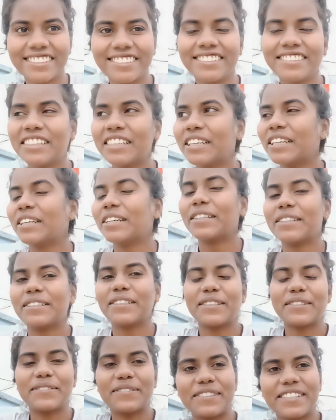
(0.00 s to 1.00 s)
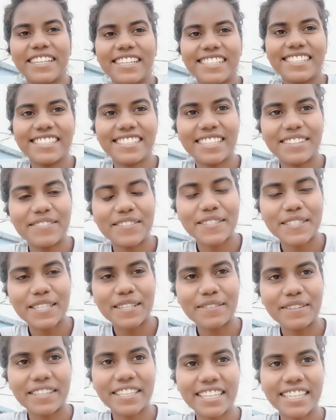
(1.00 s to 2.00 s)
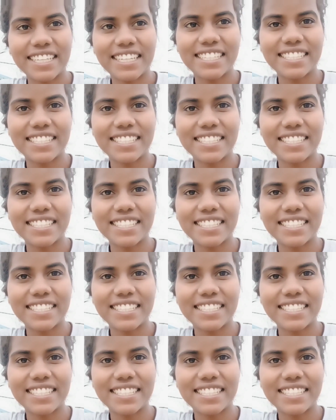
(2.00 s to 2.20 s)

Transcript: तो फ्रेंड्स अभी सवेरे का साइ